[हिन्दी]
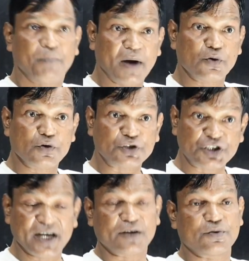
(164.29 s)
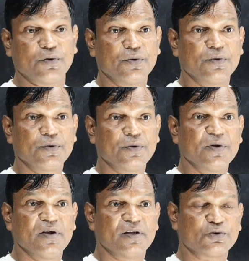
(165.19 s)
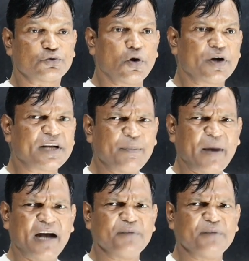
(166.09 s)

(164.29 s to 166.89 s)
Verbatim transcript: फारूक सियर को तो टोटल